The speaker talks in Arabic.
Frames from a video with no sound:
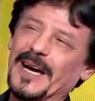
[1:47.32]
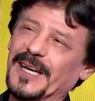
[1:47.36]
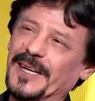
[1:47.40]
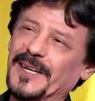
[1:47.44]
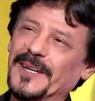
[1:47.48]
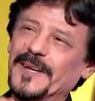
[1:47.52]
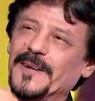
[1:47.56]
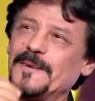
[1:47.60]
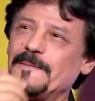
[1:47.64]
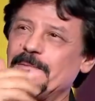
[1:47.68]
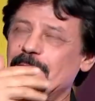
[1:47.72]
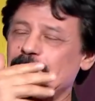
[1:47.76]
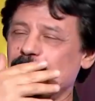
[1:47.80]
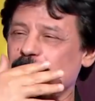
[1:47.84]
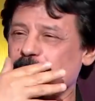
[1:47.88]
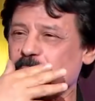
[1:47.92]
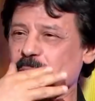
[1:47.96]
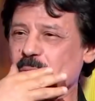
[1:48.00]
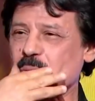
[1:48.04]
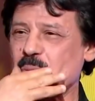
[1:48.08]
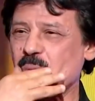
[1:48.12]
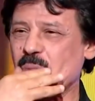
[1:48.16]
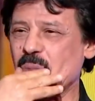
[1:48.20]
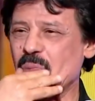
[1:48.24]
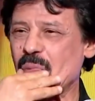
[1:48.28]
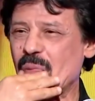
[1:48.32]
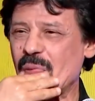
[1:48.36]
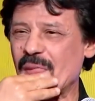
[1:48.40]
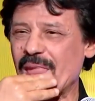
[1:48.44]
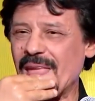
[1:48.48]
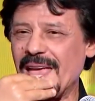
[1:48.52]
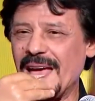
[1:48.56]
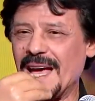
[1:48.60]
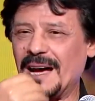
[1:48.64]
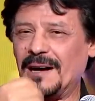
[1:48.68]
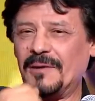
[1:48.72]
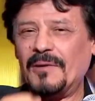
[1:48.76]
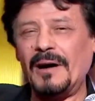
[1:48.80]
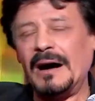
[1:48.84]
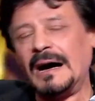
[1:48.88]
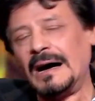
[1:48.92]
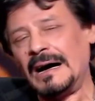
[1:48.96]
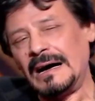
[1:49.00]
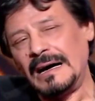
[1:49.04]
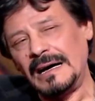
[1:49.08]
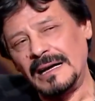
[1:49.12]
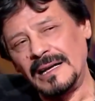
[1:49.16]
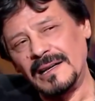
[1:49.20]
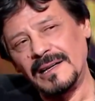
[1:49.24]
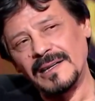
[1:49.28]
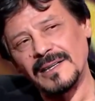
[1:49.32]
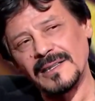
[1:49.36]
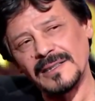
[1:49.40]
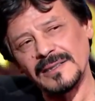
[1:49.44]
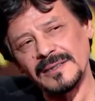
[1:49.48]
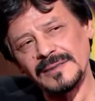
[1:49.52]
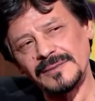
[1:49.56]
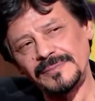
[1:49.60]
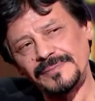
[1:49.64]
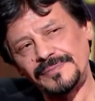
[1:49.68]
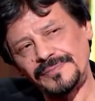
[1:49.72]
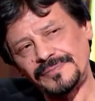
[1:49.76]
يعني شنو كان اسم